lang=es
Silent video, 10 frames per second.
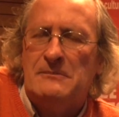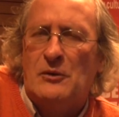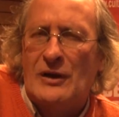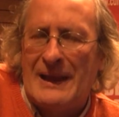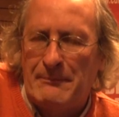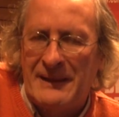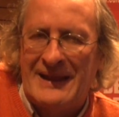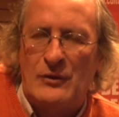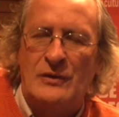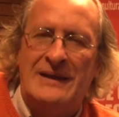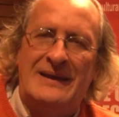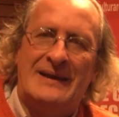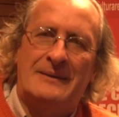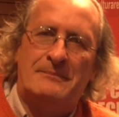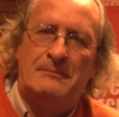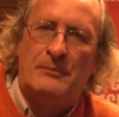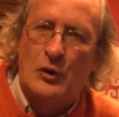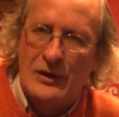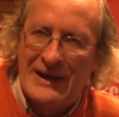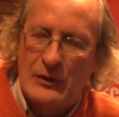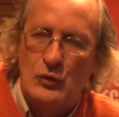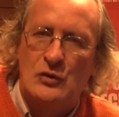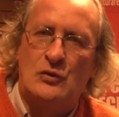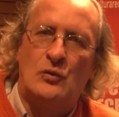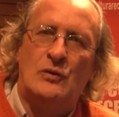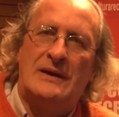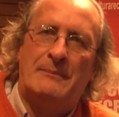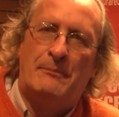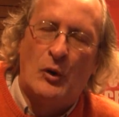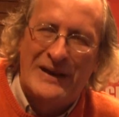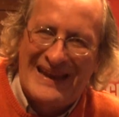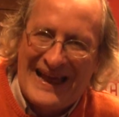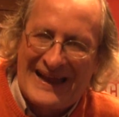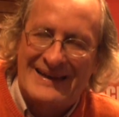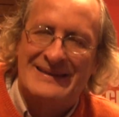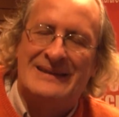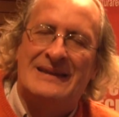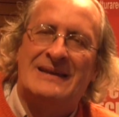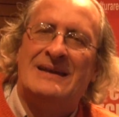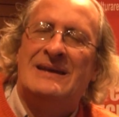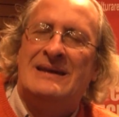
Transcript: por la pedagogía, por la cultura, por el arte